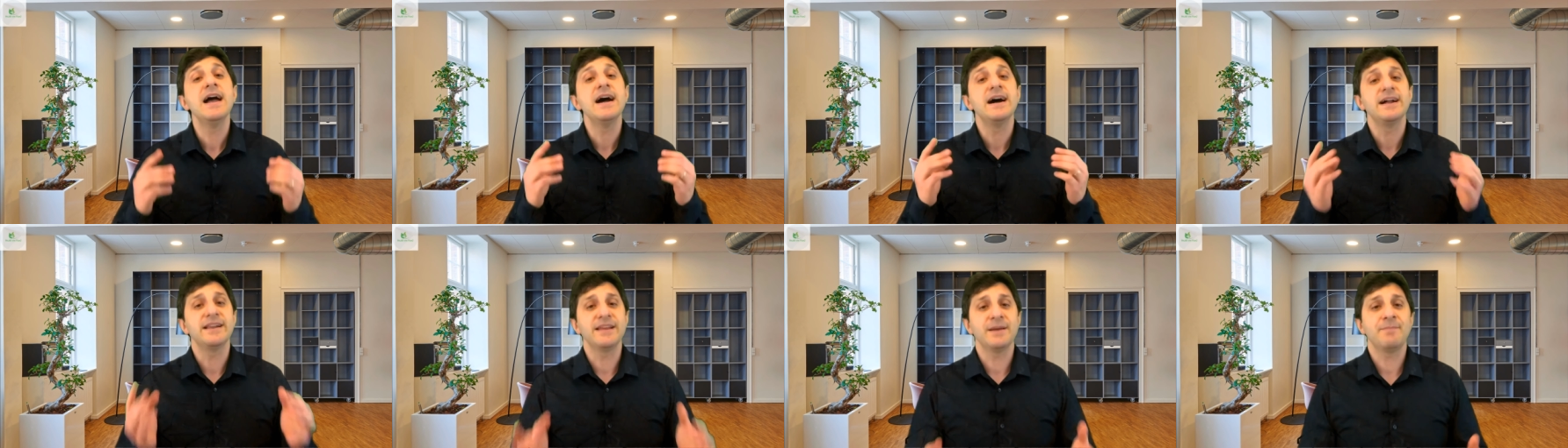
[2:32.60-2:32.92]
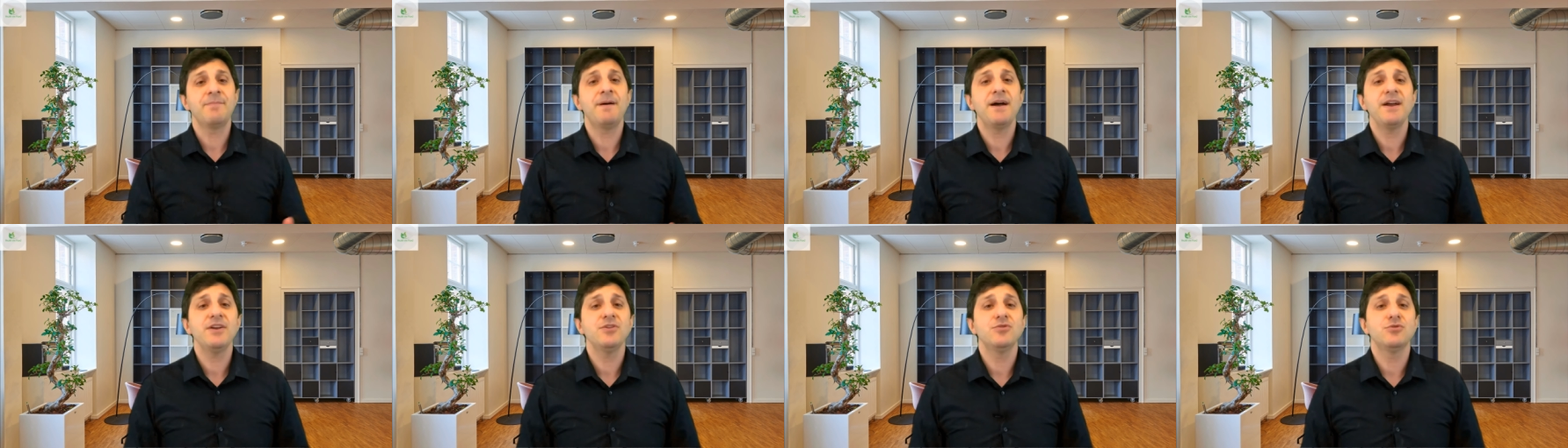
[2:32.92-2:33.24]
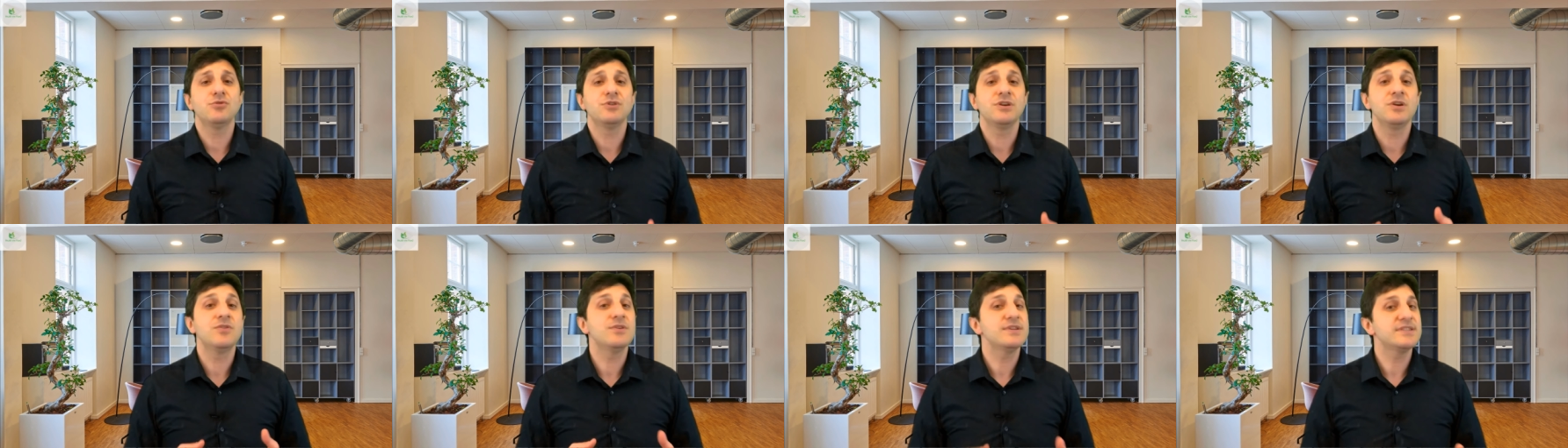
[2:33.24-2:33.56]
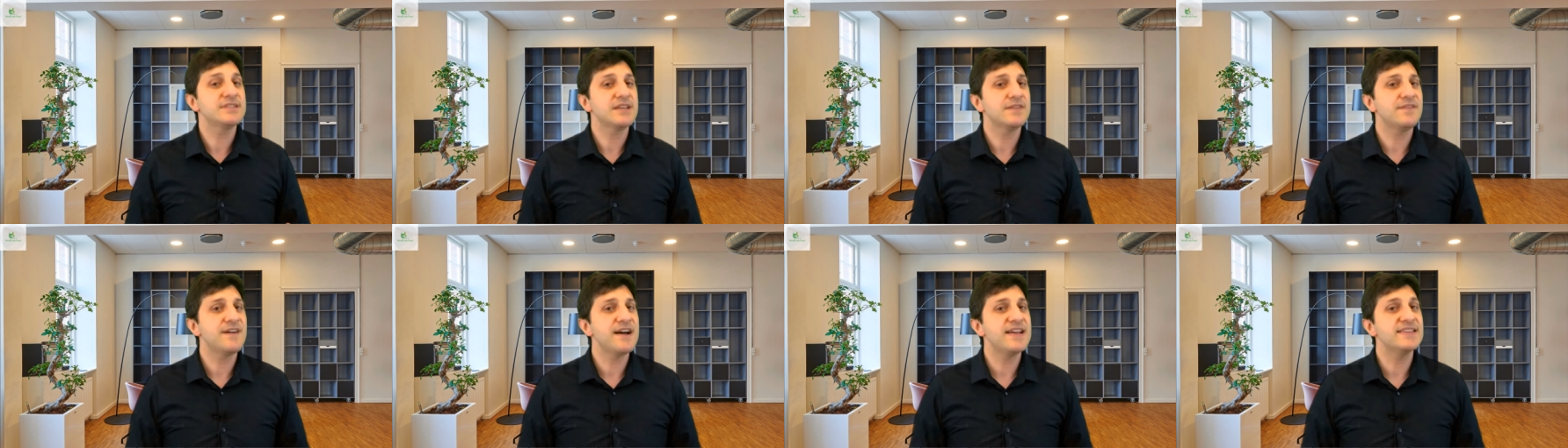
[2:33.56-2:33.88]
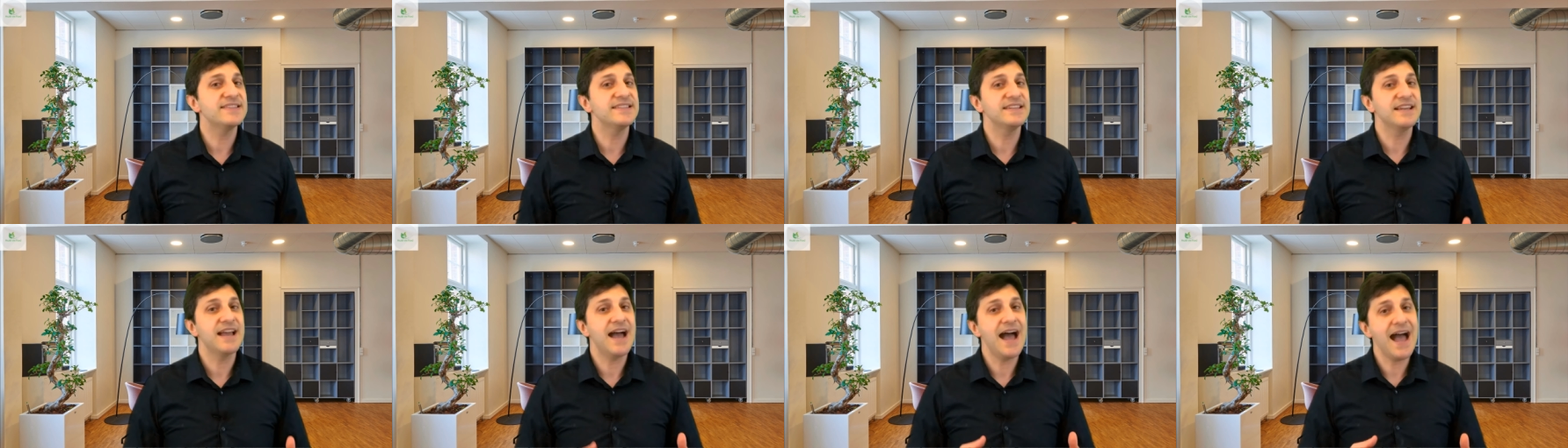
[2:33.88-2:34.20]
Riappaiono in questa
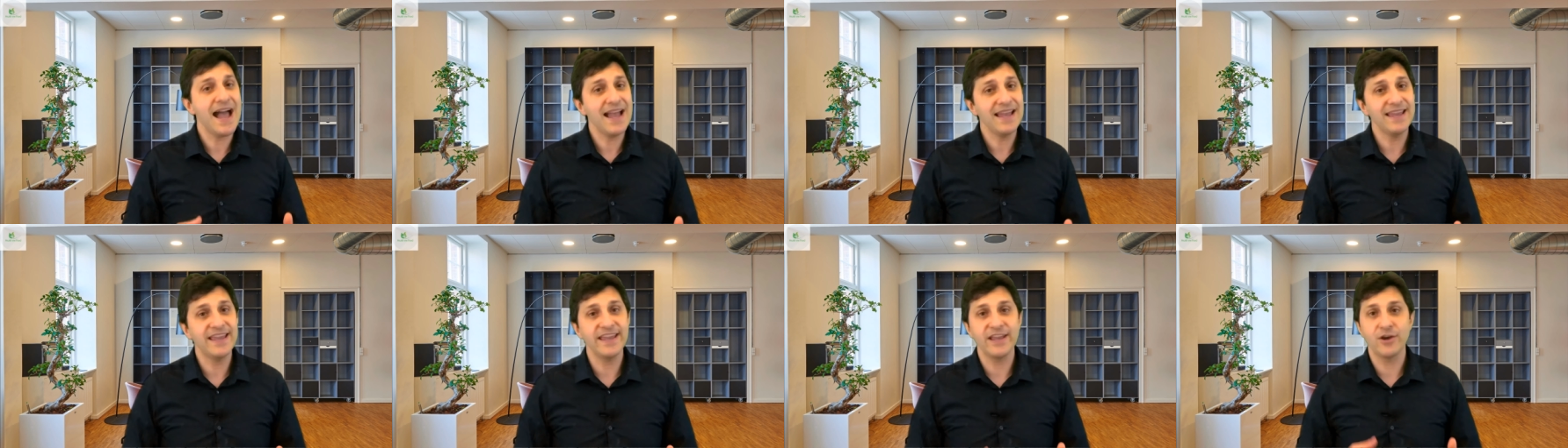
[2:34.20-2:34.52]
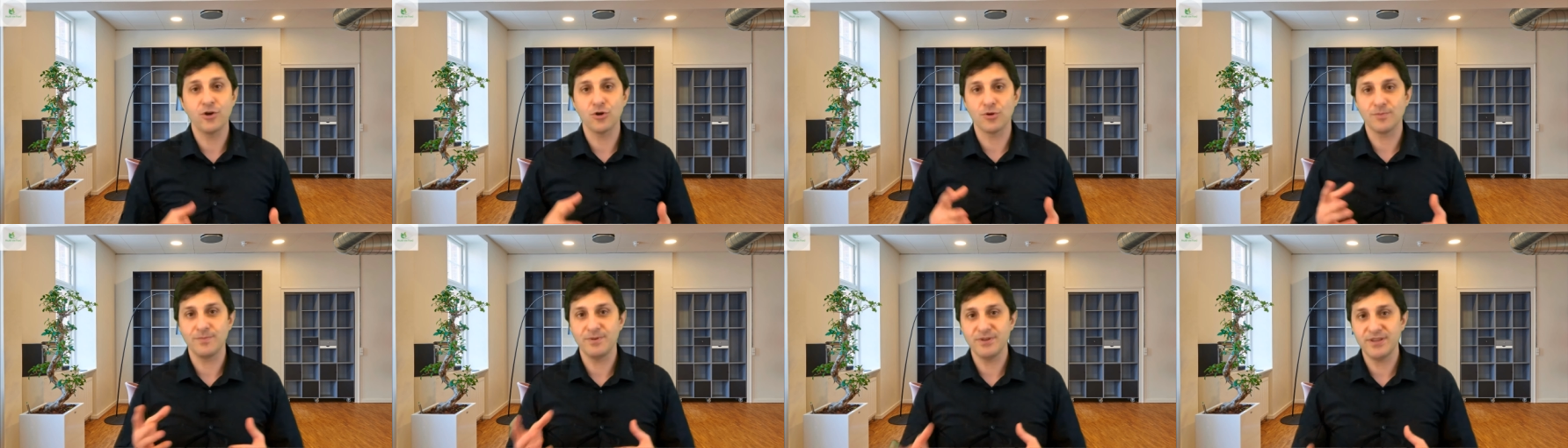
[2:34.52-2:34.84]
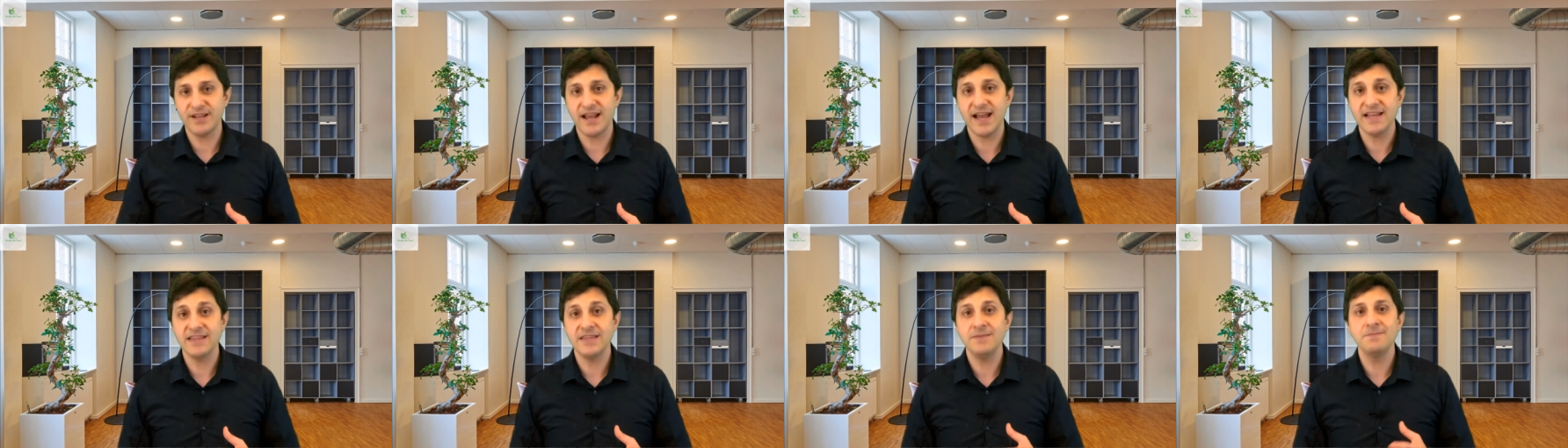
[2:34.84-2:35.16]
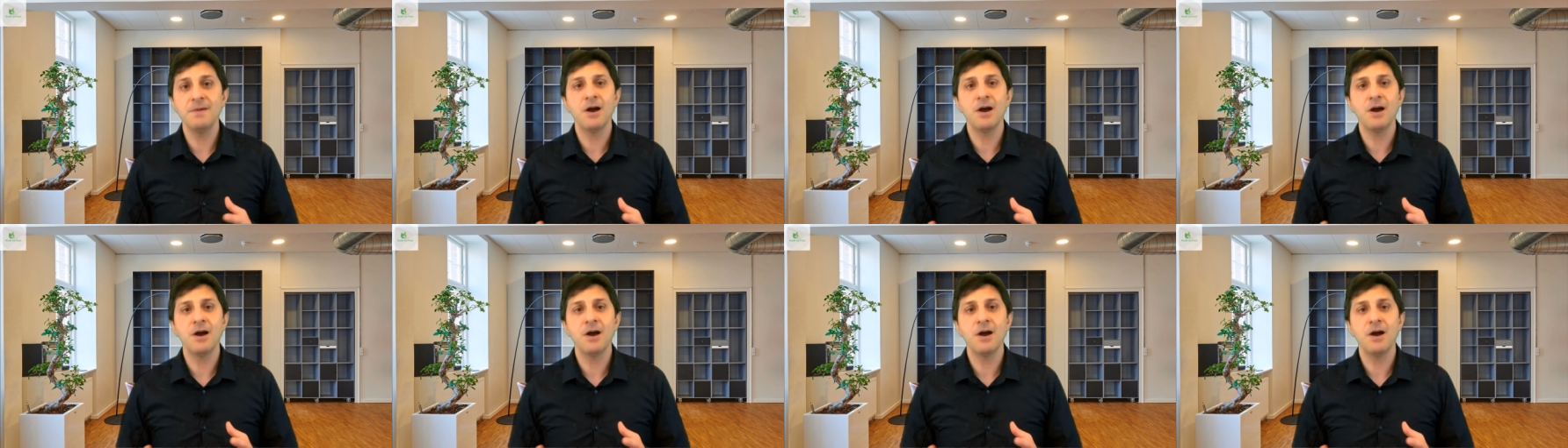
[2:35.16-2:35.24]
fase anche i carboidrati,